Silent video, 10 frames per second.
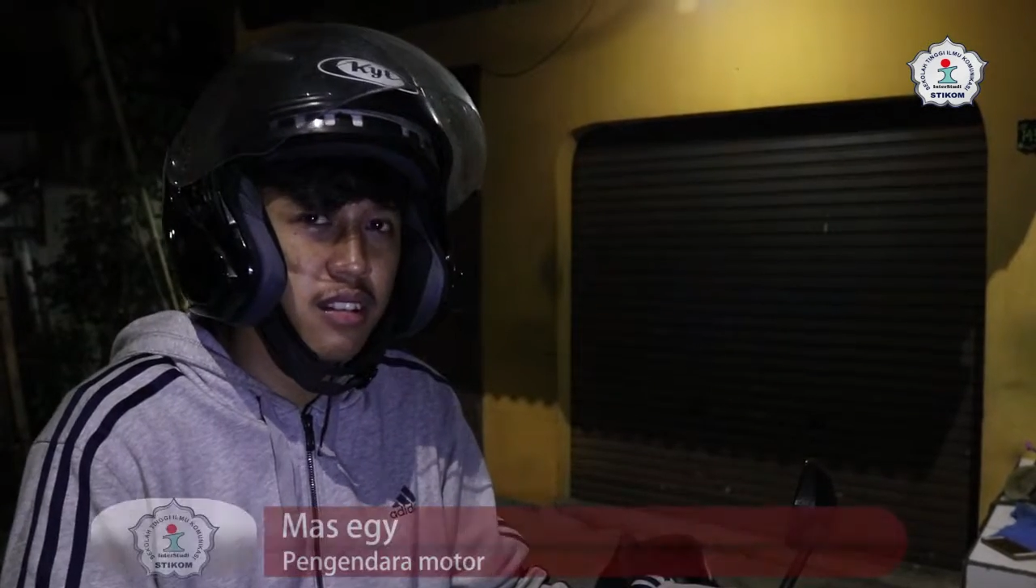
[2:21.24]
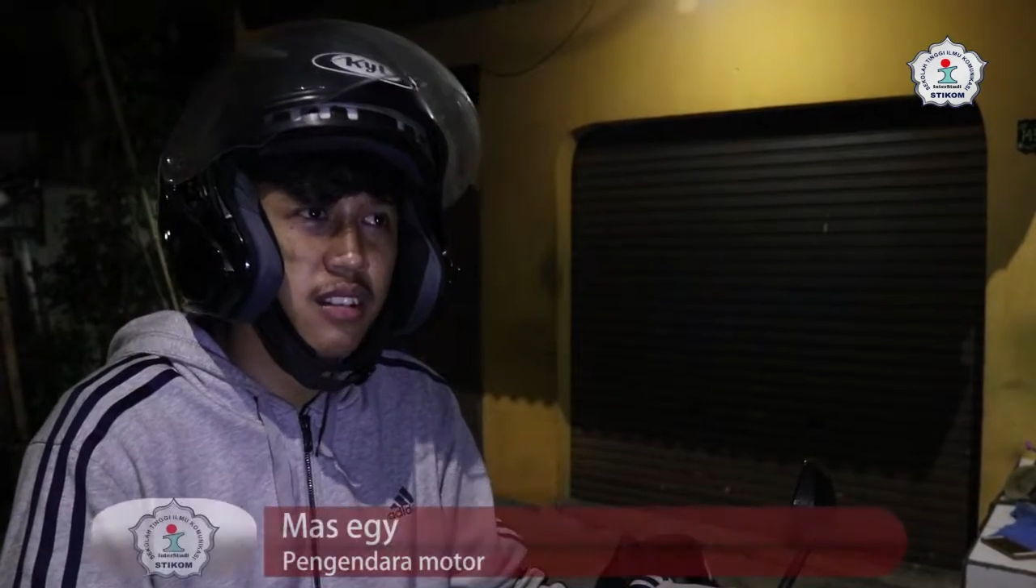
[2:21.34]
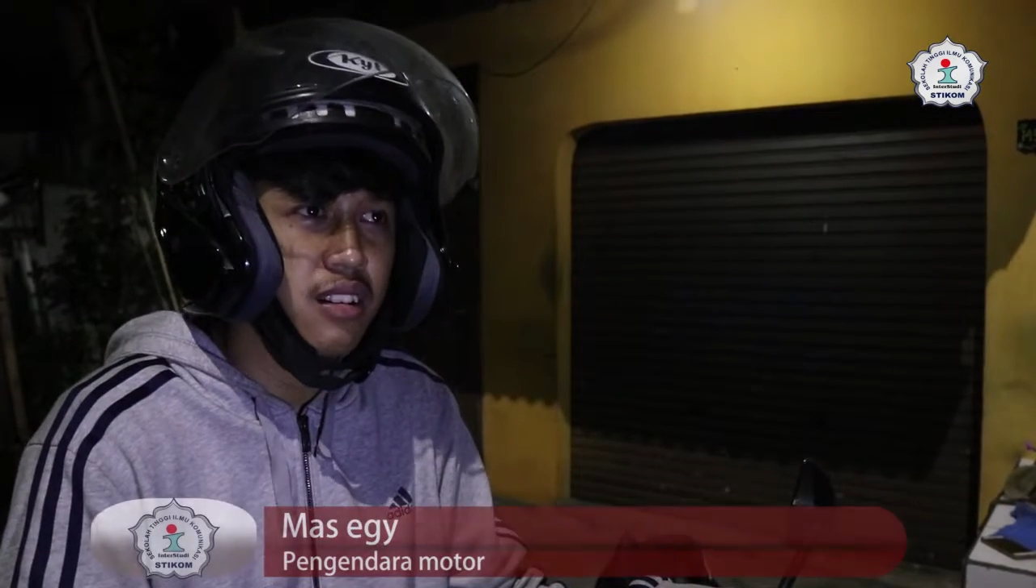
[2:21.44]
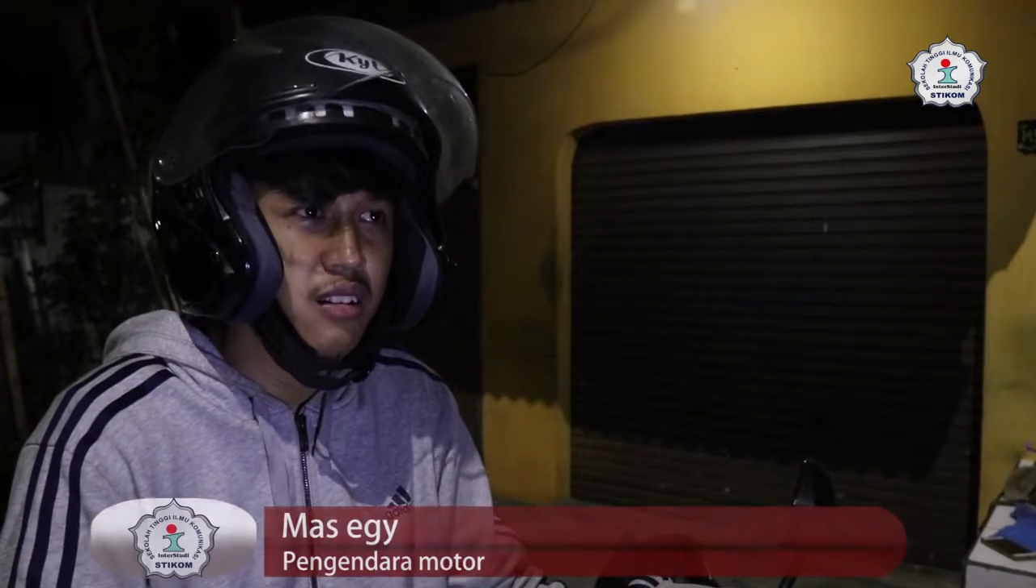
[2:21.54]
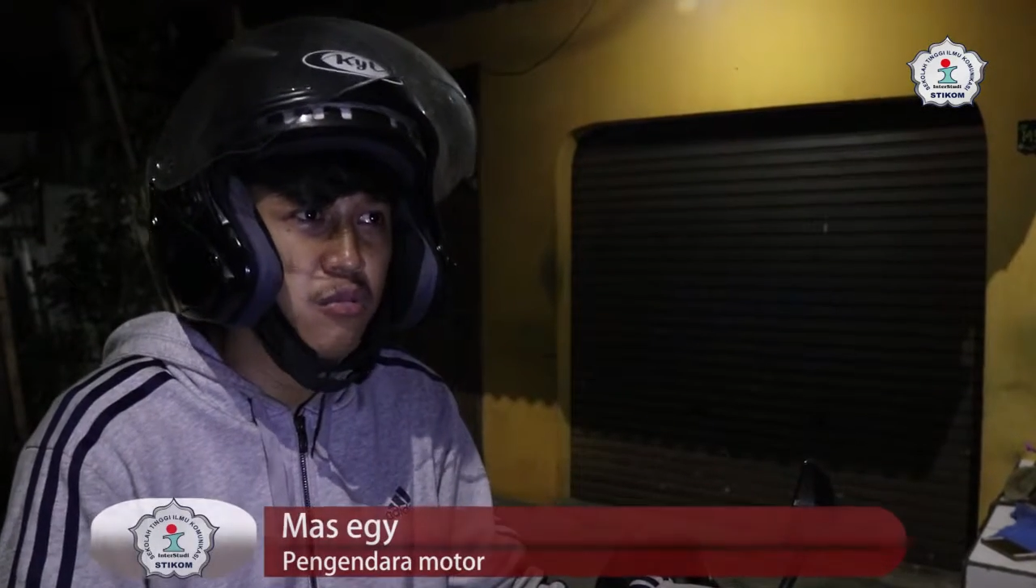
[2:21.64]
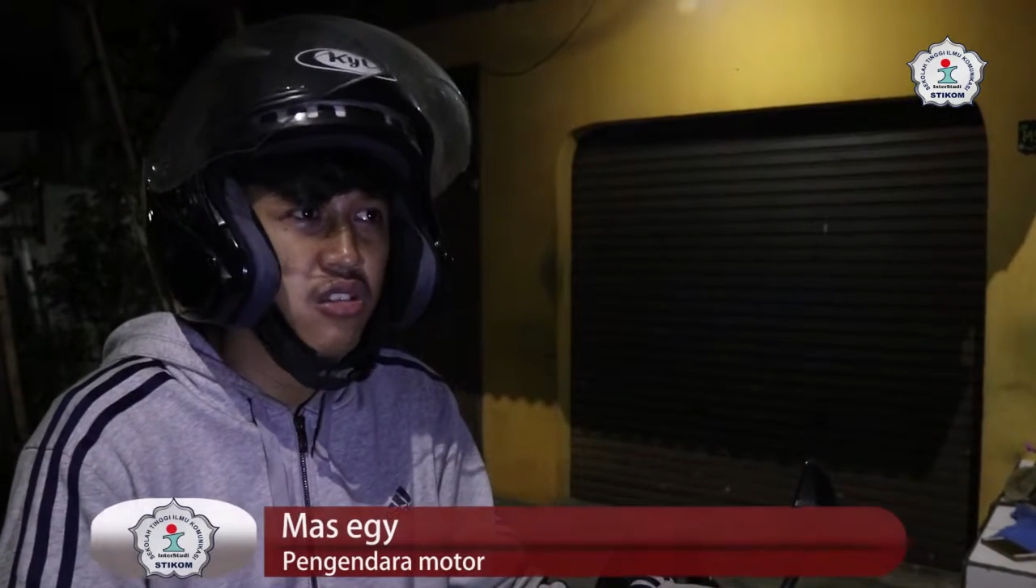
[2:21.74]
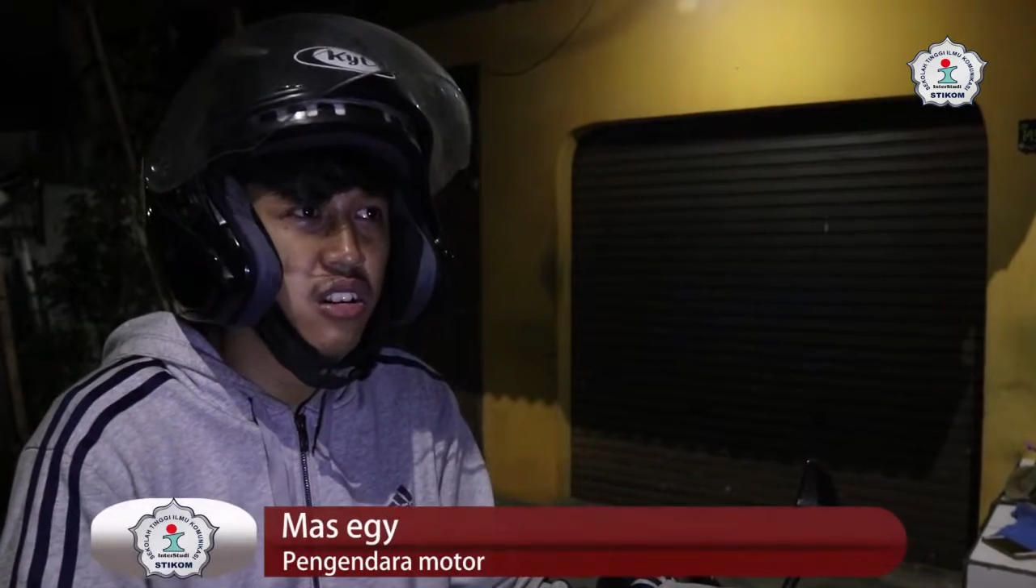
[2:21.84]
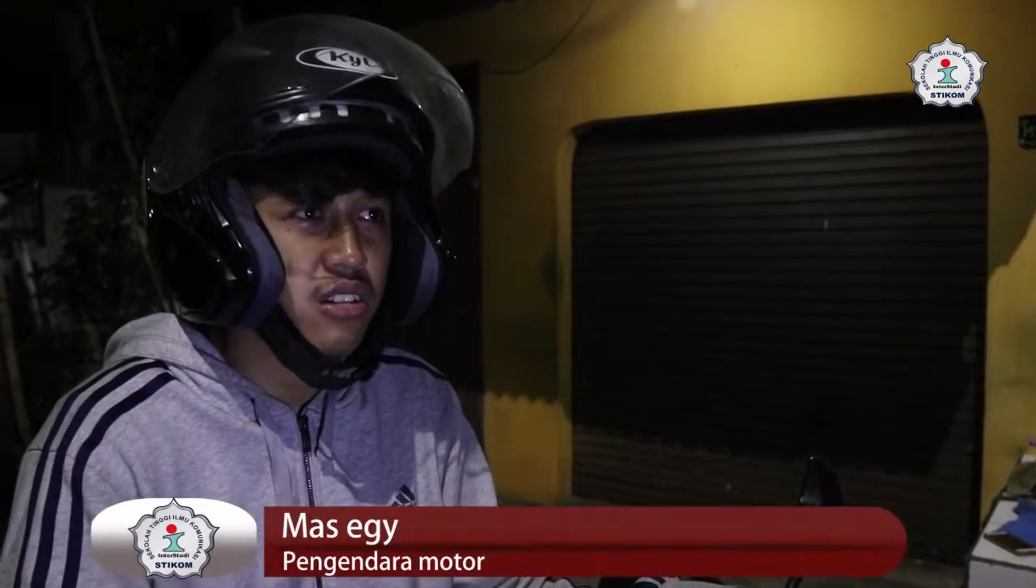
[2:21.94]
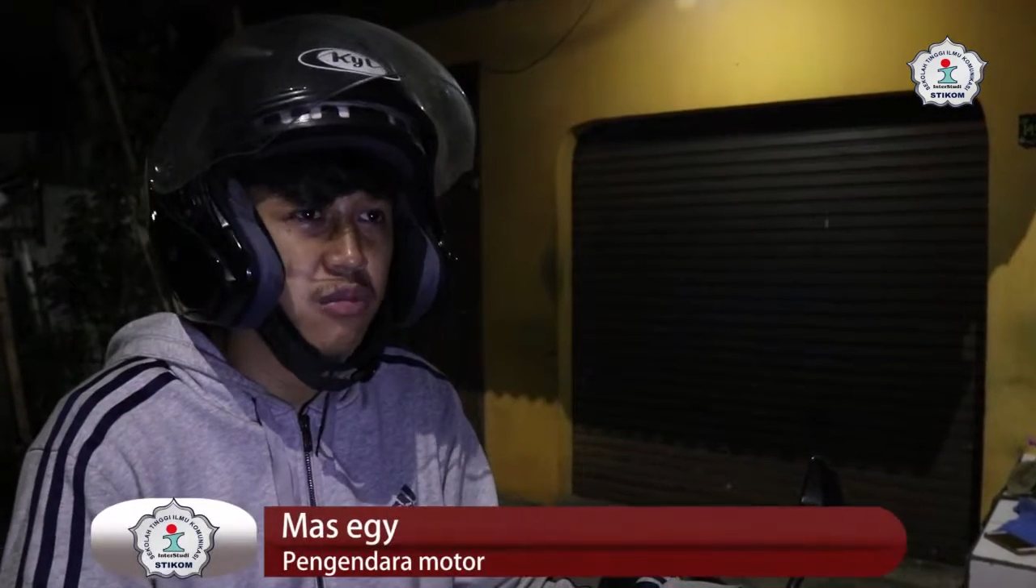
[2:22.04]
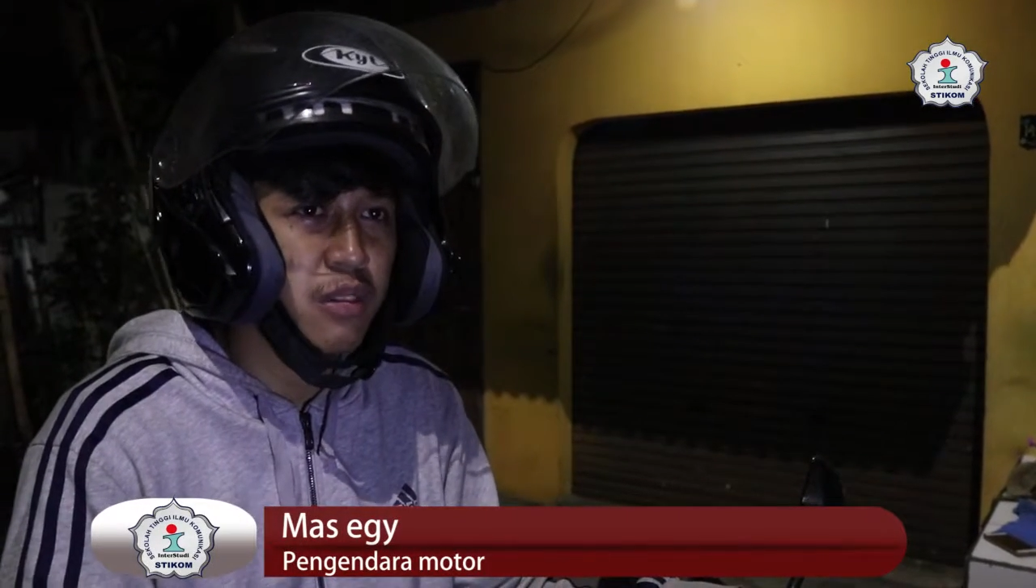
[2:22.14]
ya
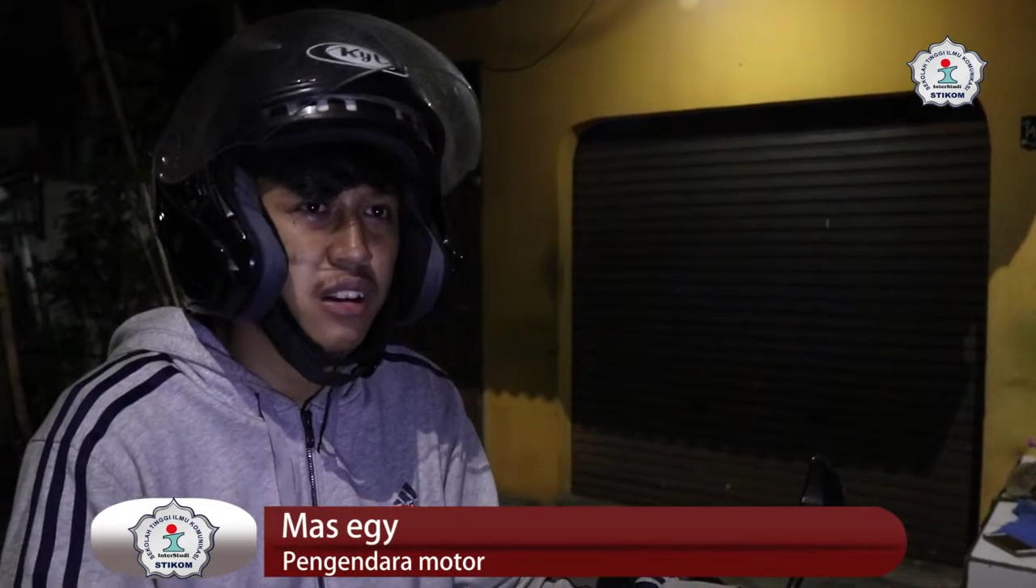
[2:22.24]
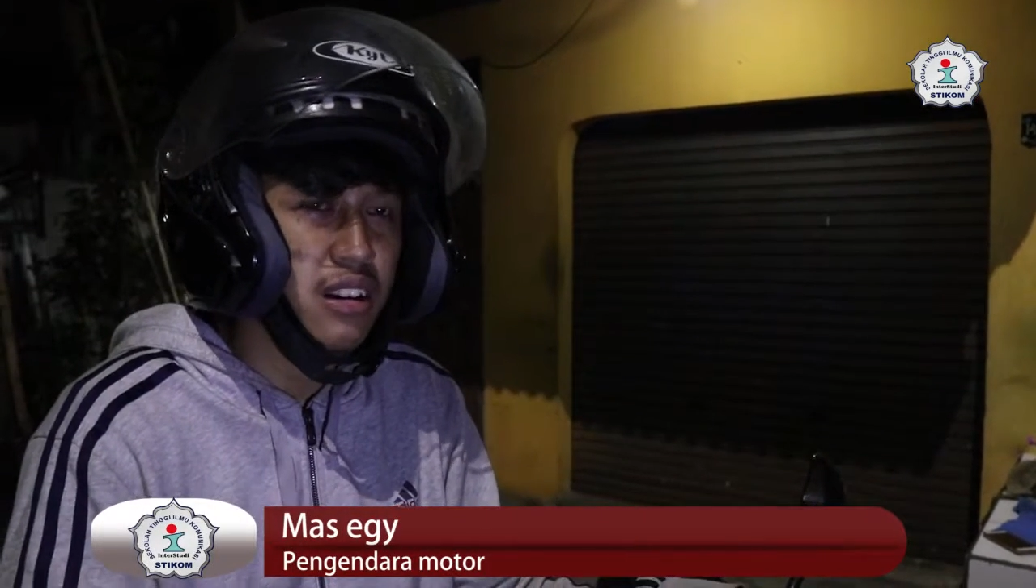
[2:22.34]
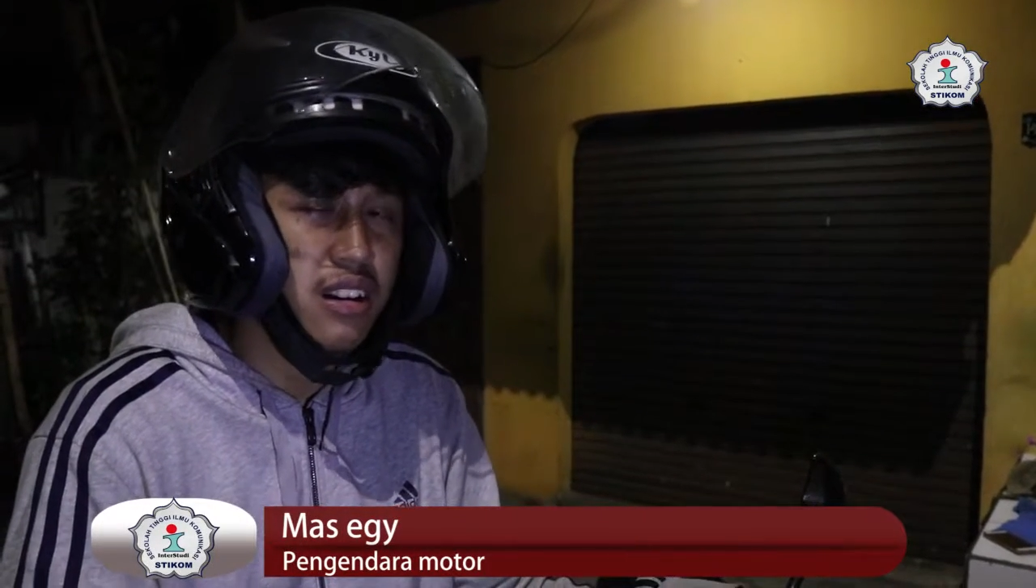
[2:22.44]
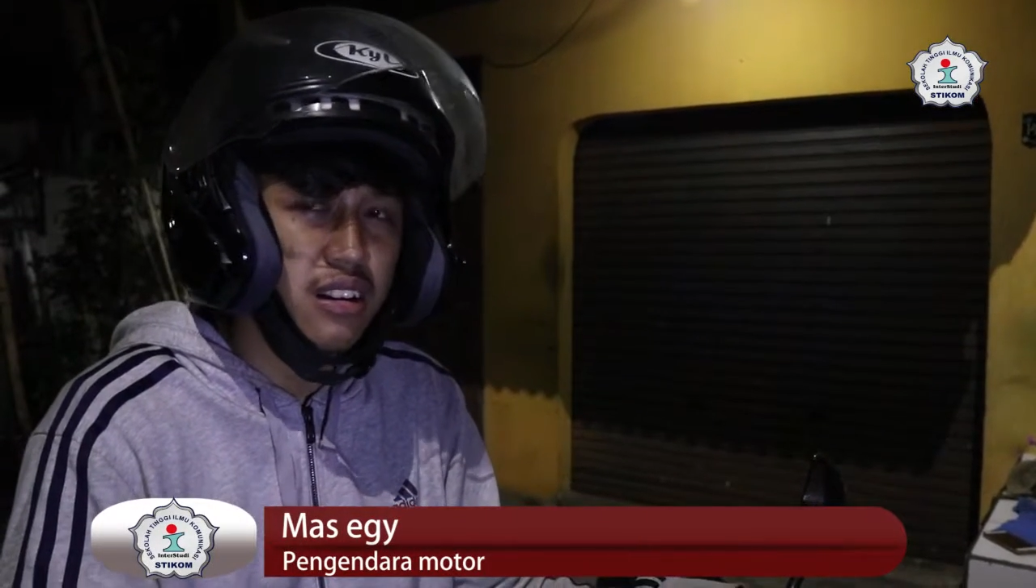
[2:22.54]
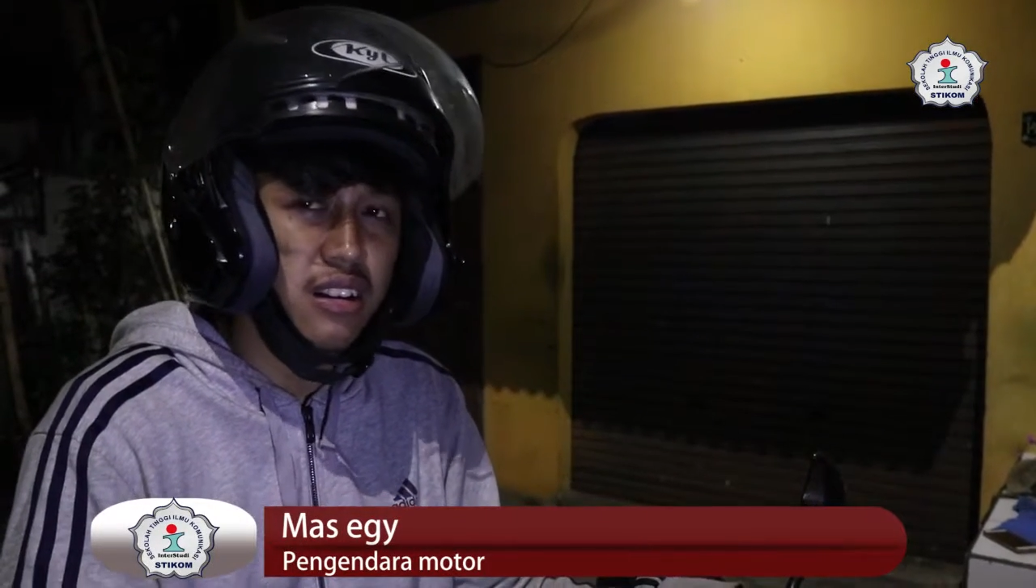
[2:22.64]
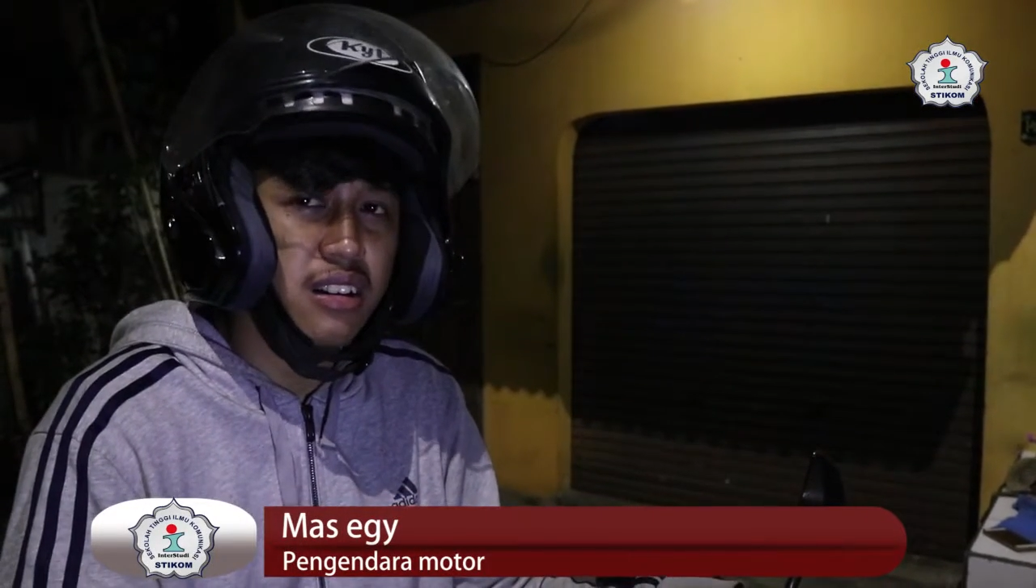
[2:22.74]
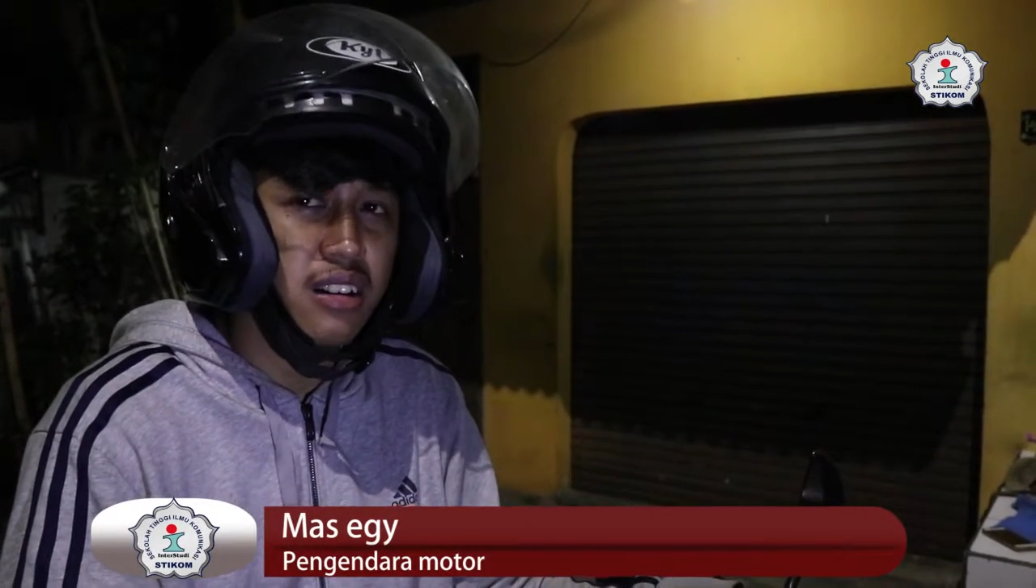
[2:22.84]
buat para